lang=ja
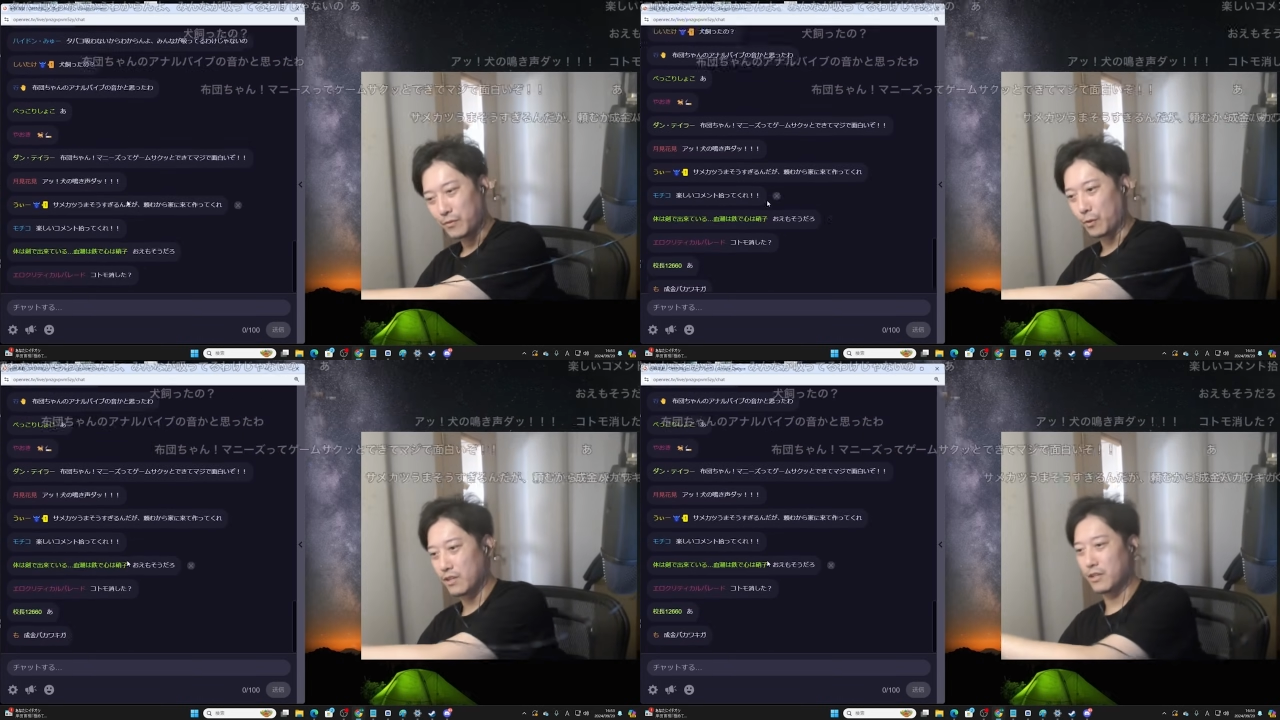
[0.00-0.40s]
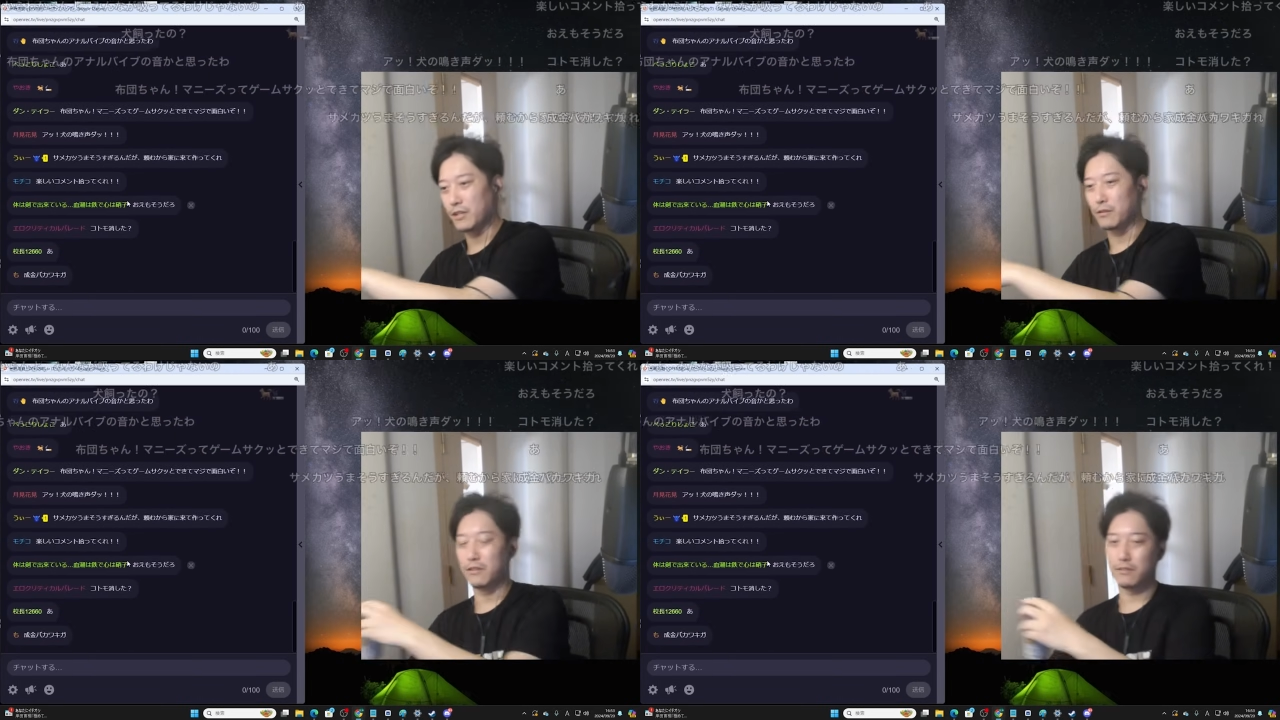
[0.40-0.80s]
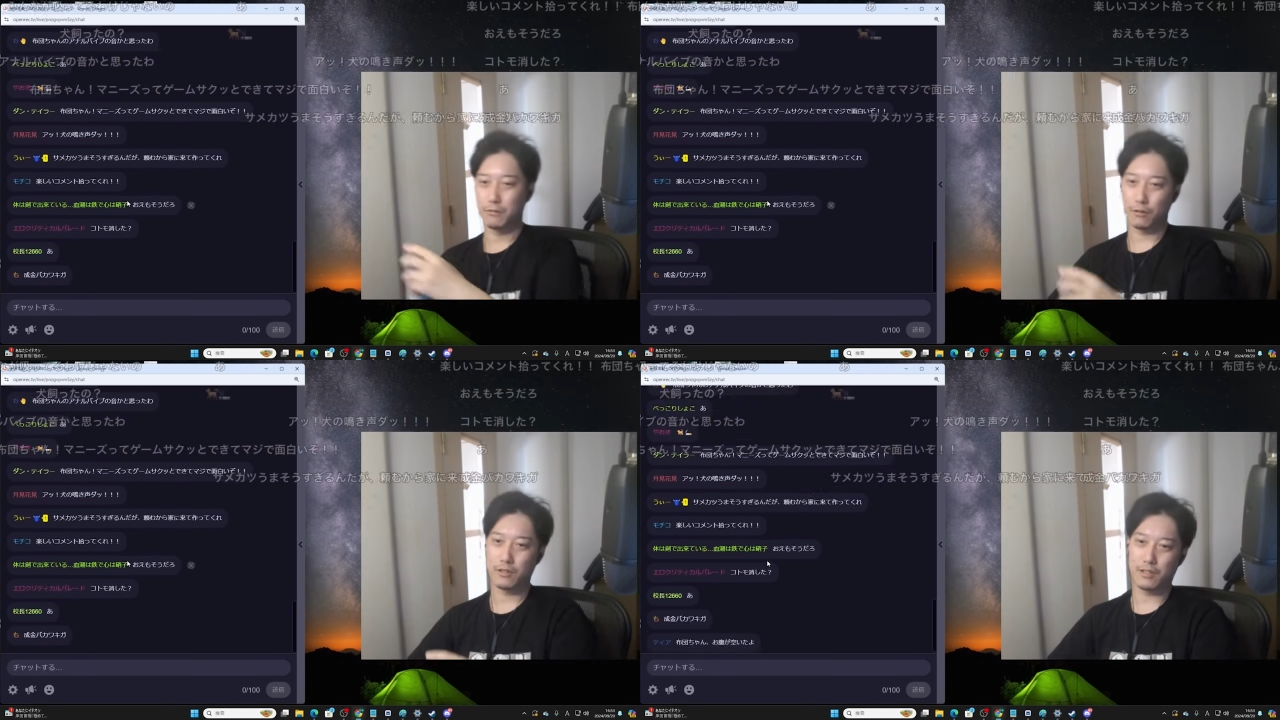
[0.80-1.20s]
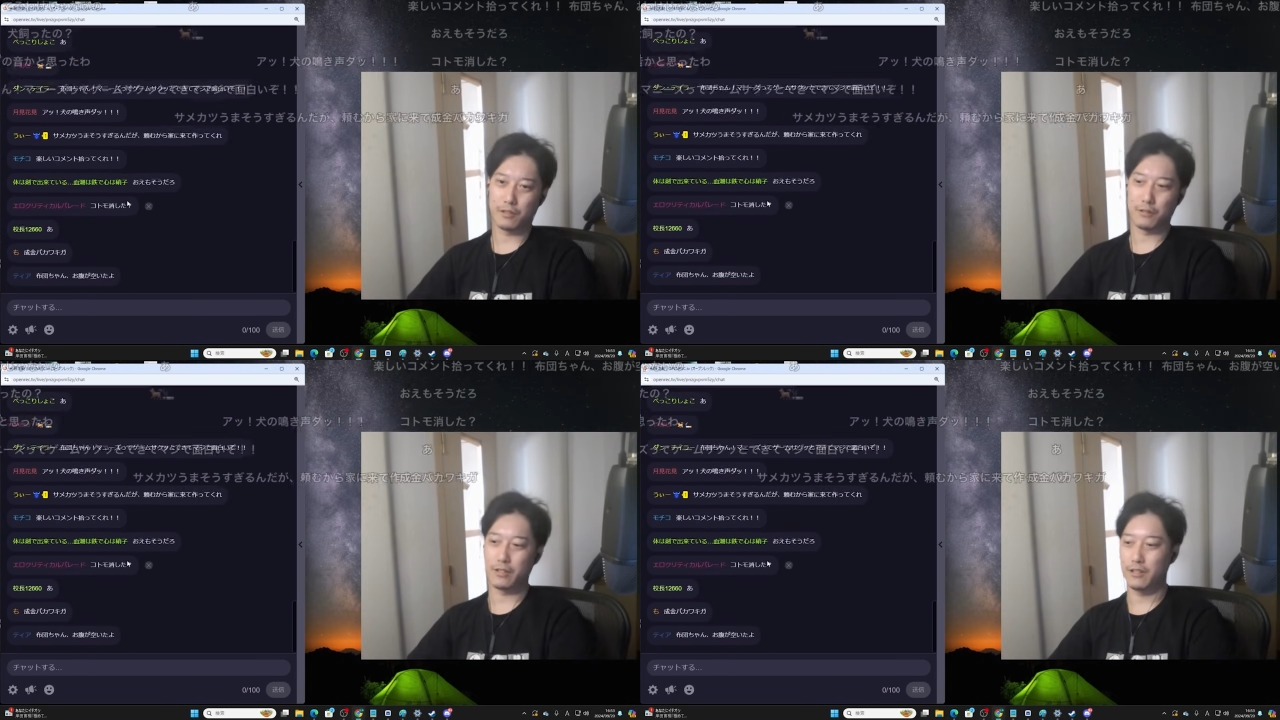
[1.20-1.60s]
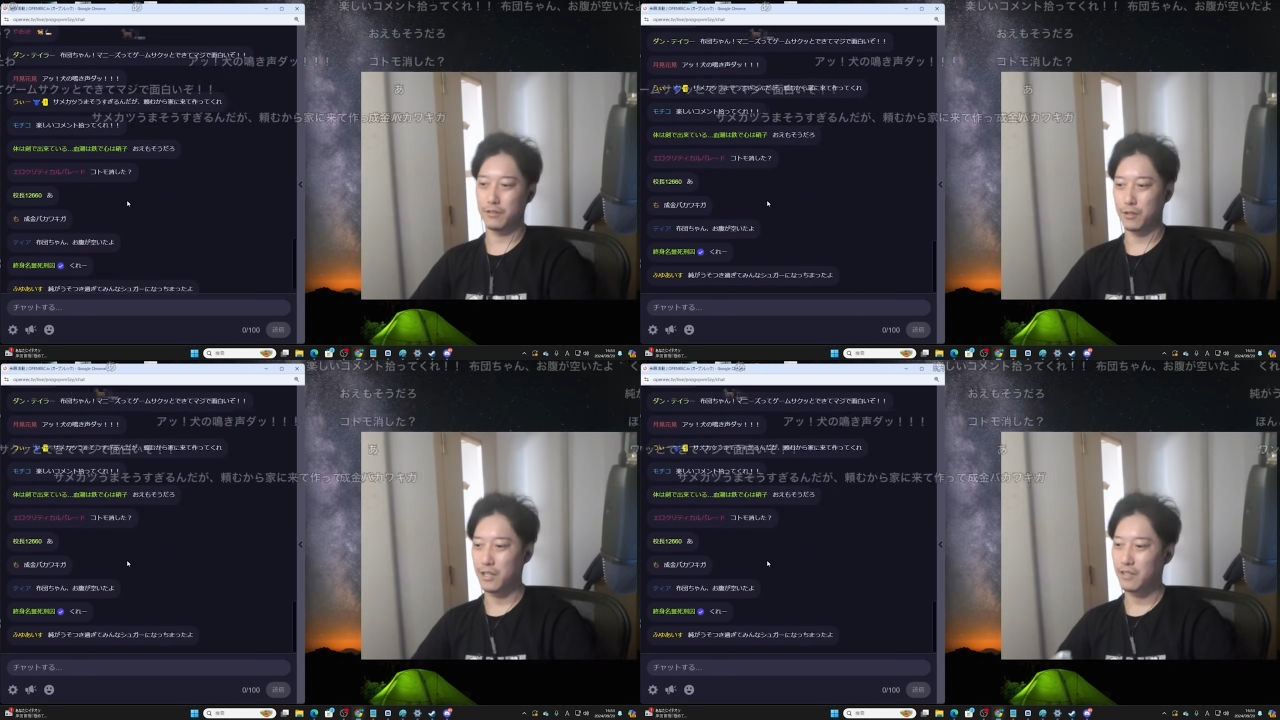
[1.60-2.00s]
俺なんか俺なんかあれだよ
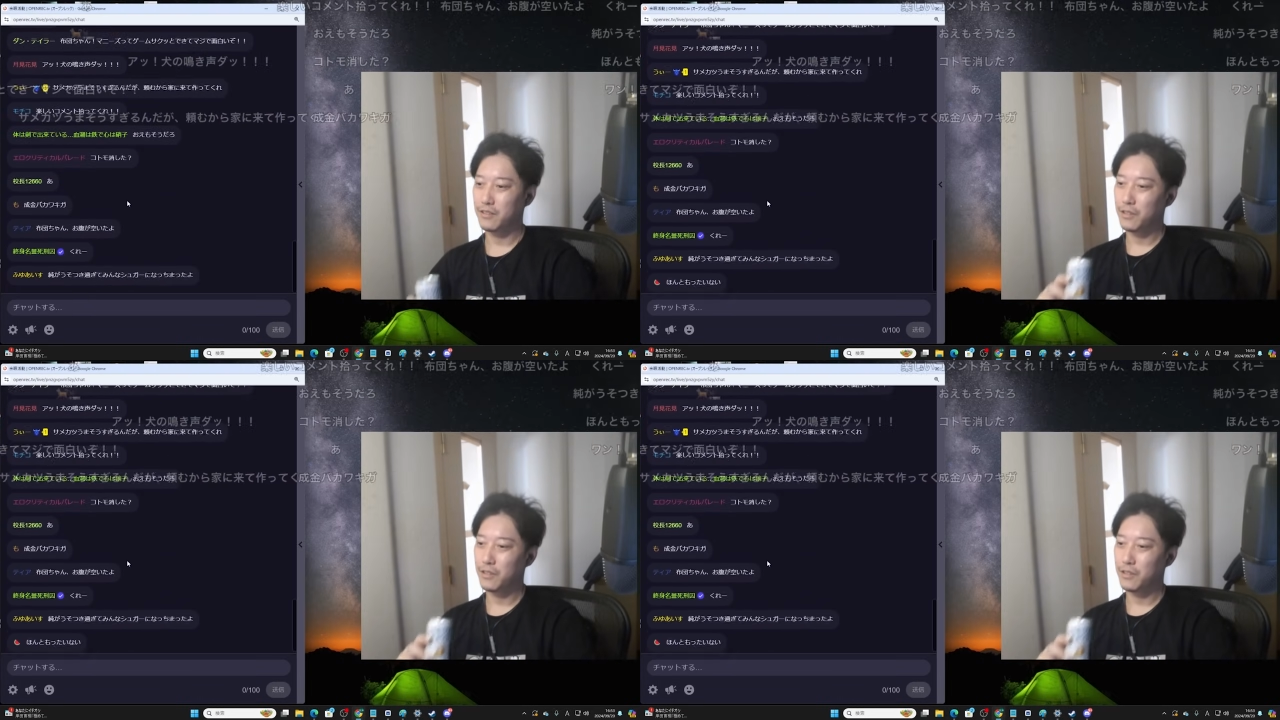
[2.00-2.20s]
それは